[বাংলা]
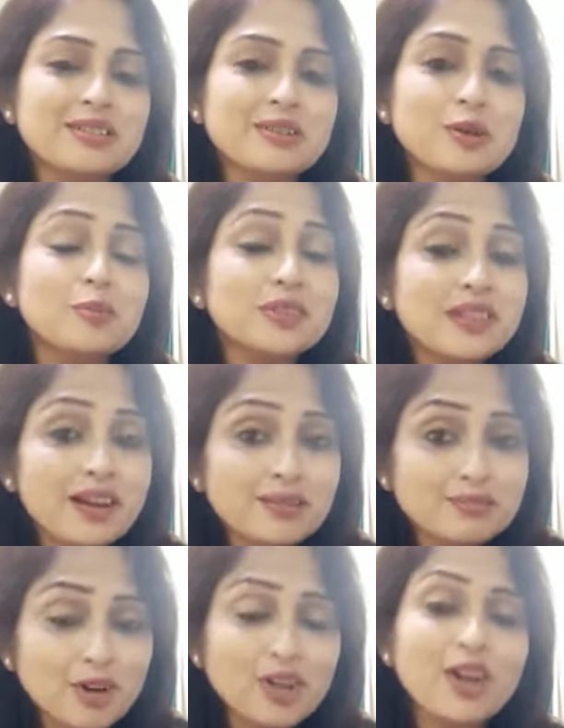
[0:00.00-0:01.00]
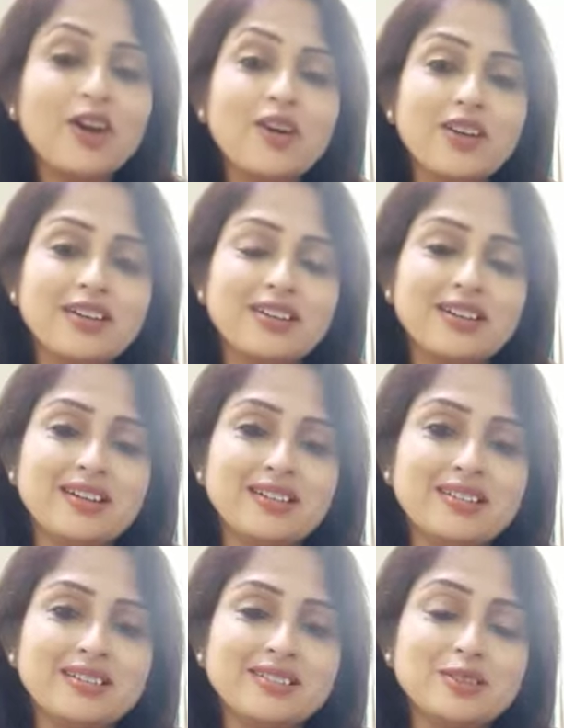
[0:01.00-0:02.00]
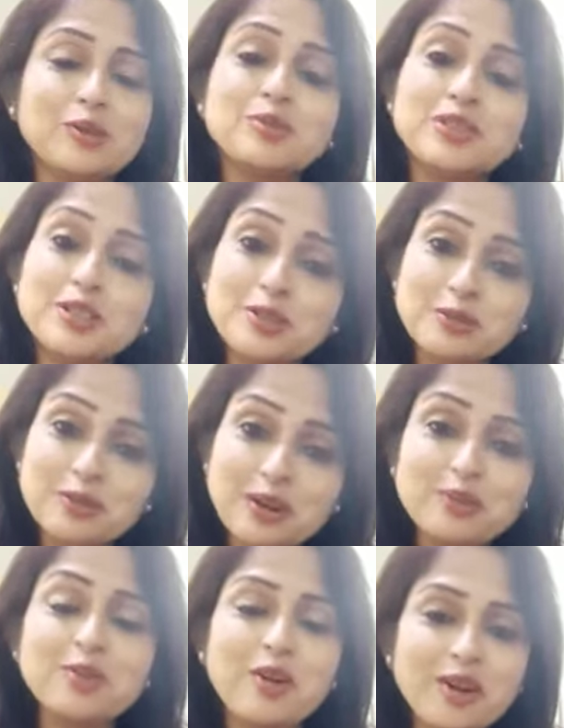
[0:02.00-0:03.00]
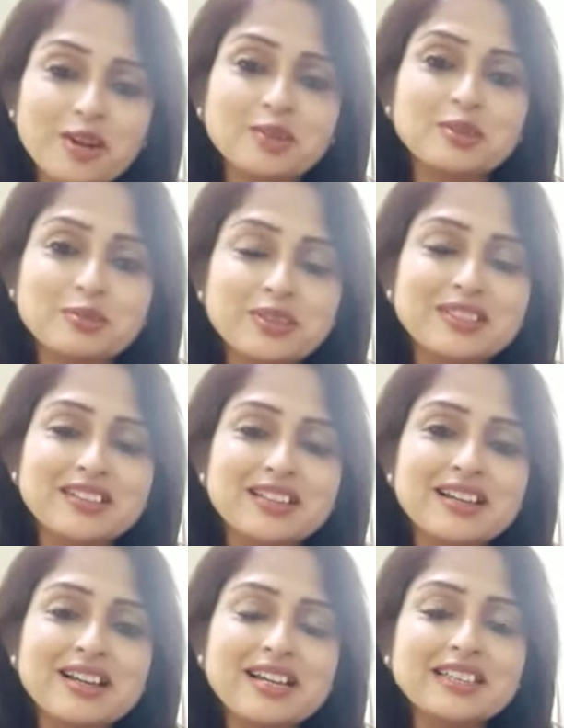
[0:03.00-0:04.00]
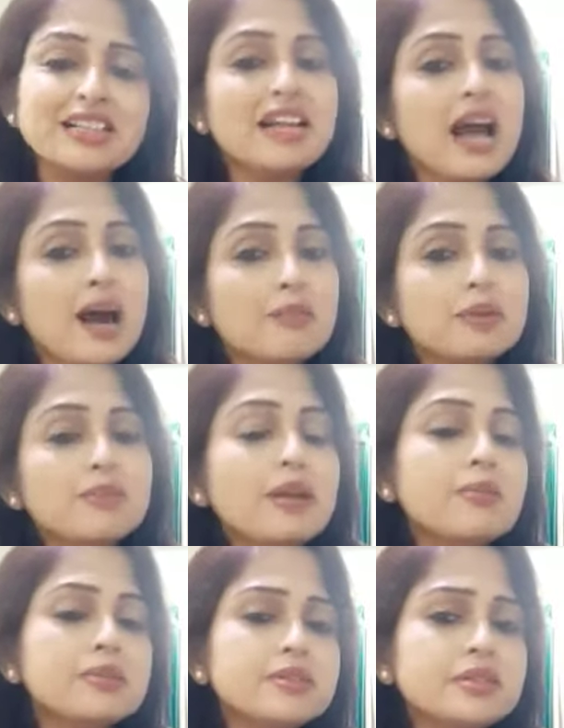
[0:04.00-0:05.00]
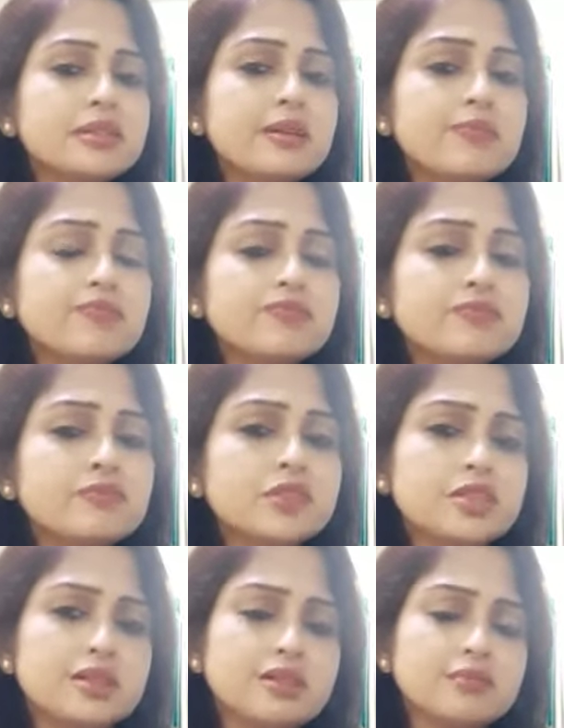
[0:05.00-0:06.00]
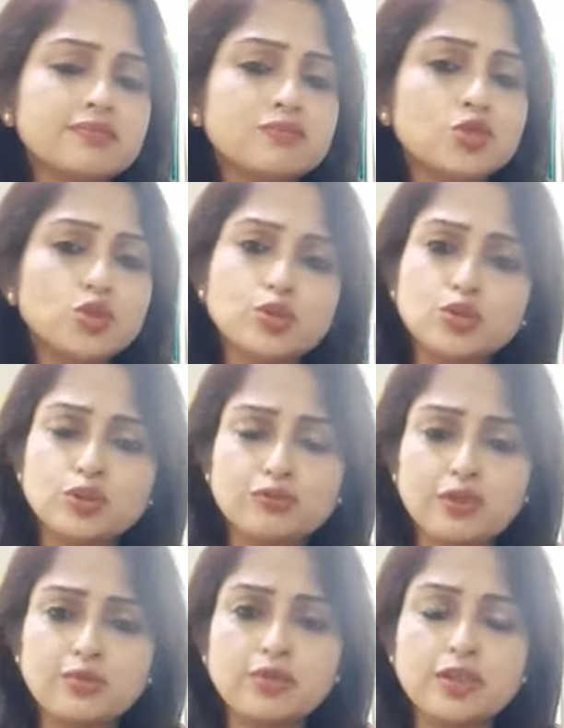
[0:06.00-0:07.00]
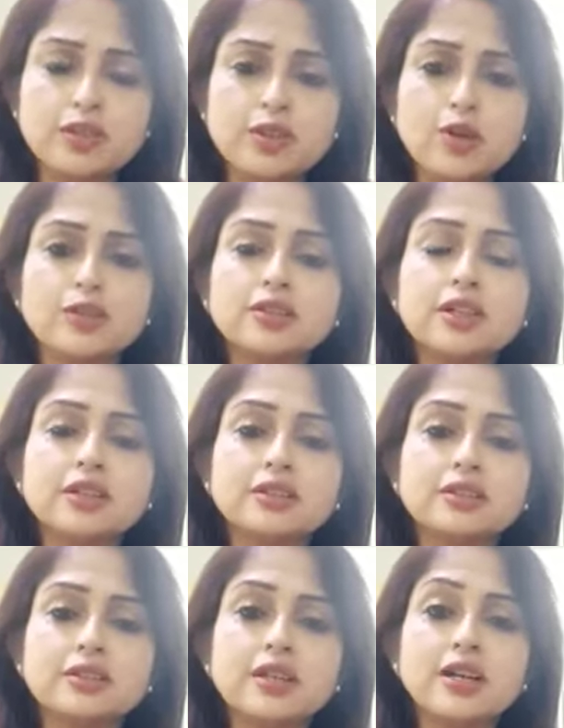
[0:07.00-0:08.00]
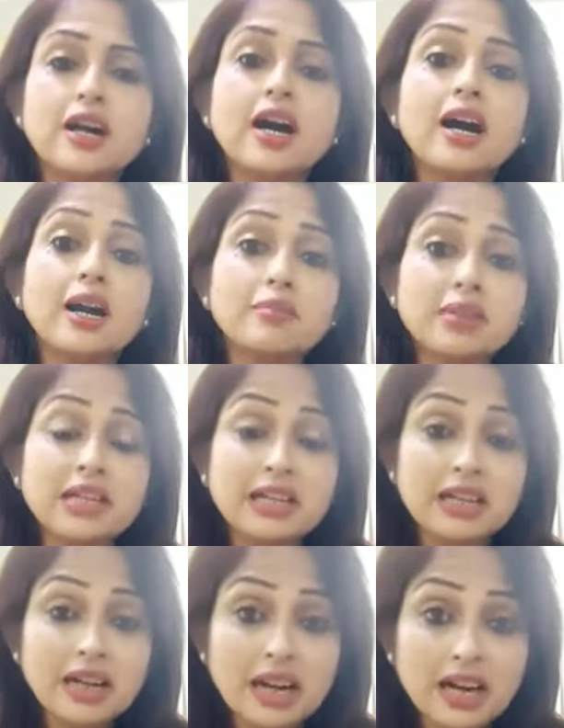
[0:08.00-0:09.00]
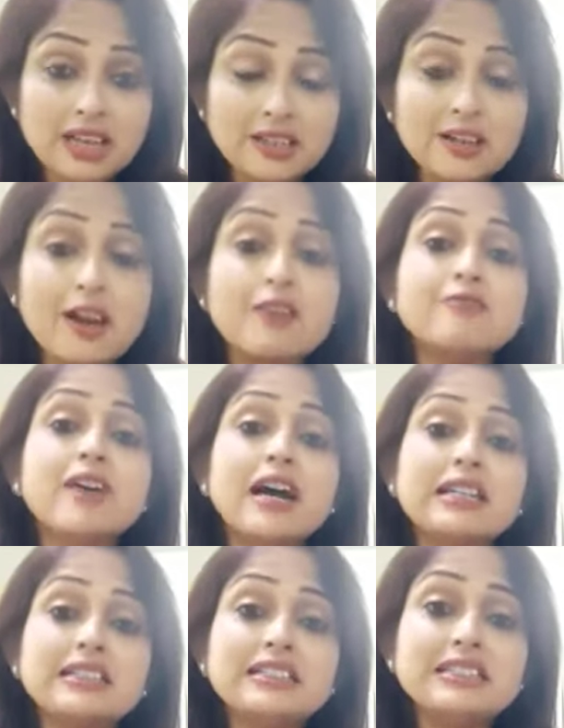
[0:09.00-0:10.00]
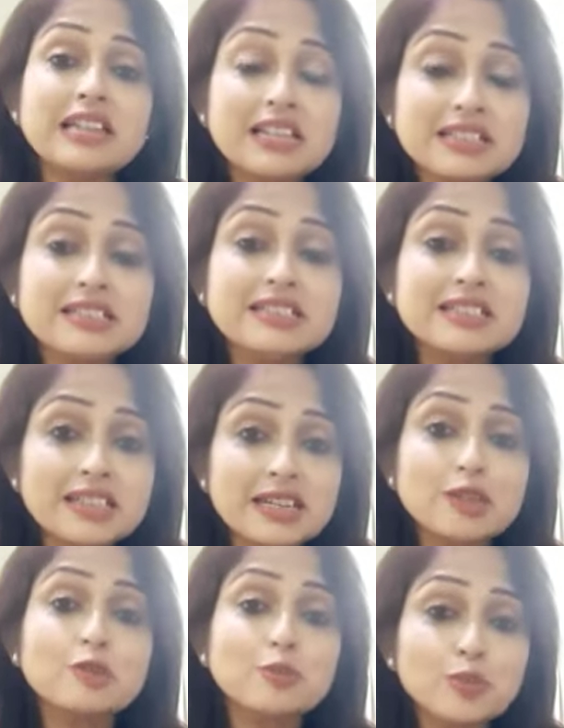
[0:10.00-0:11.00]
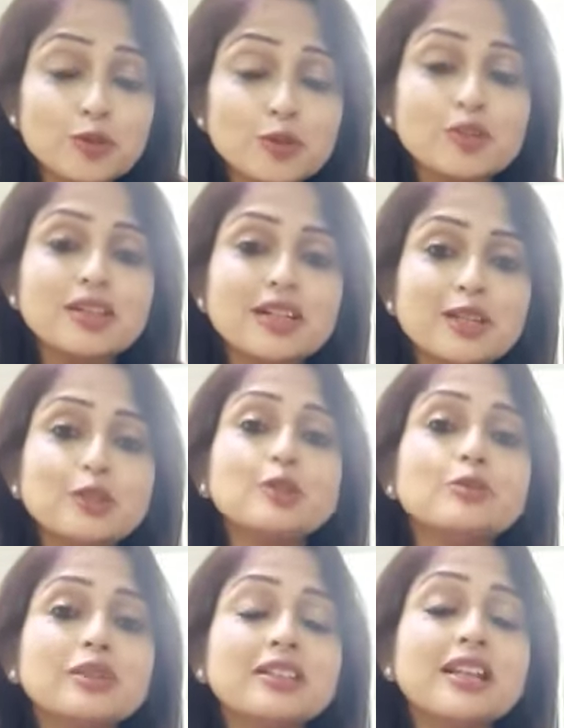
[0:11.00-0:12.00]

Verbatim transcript: কবিতা বলা হয় না কবিতা শোনানো হয় না তোমাদের তাই আমি ভেবেছি যে চোদ্দোই ফেব্রুয়ারি অর্থাৎ আগামীকাল ভ্যালেন্টাইন ডে উপলক্ষে তোমাদের